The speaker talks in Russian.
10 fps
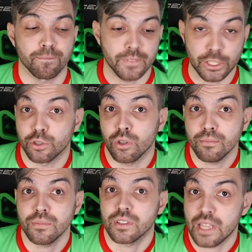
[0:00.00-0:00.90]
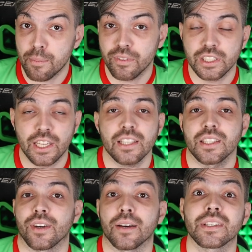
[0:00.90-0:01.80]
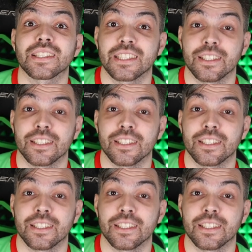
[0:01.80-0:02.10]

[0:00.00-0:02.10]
Начнем с самого интересного, с